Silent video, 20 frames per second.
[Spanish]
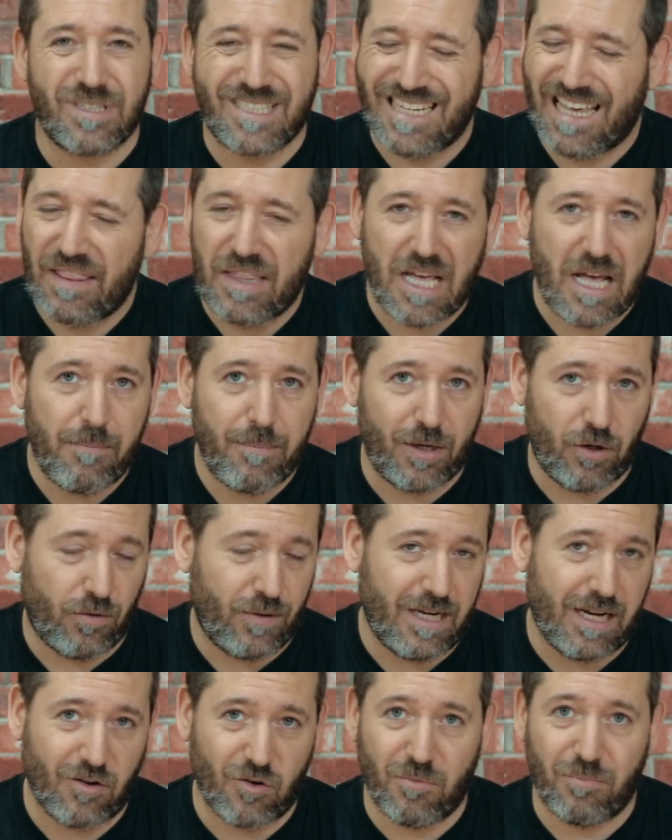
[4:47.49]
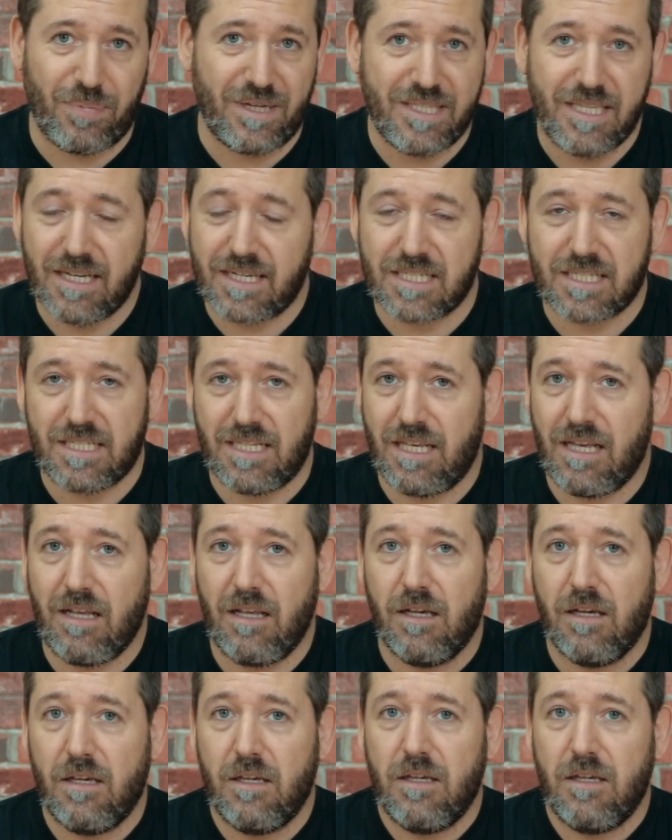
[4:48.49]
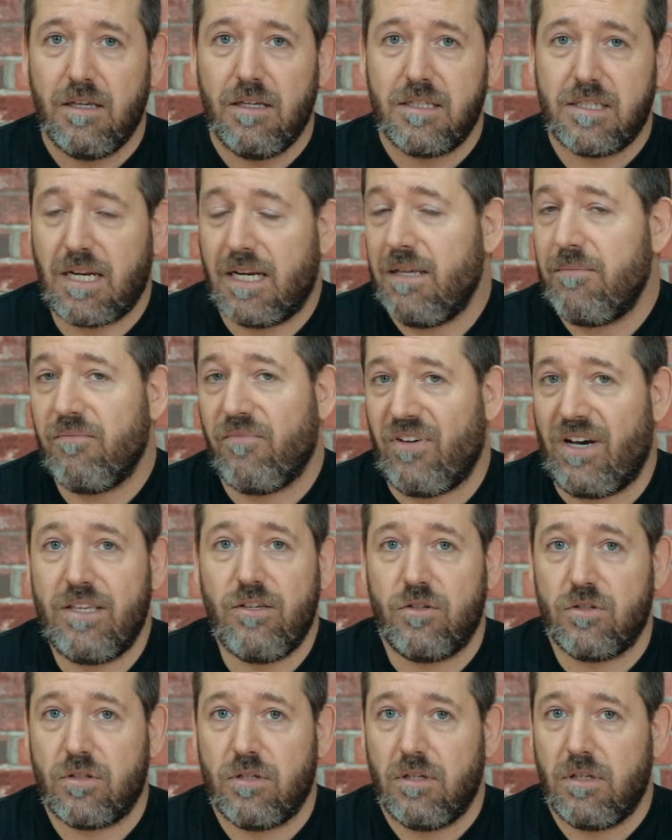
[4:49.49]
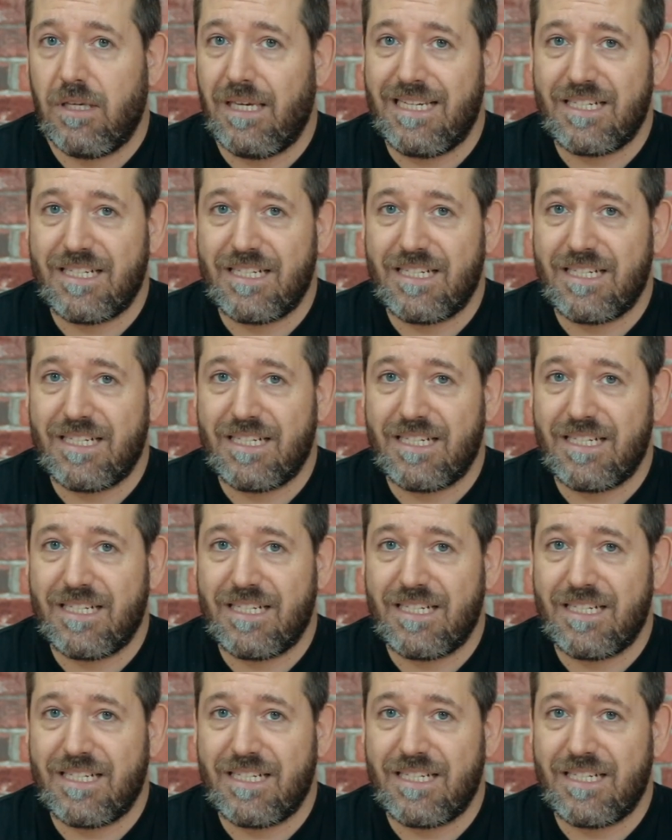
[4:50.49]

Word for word: sea de Apple o de la compañía que sea, salen fallos.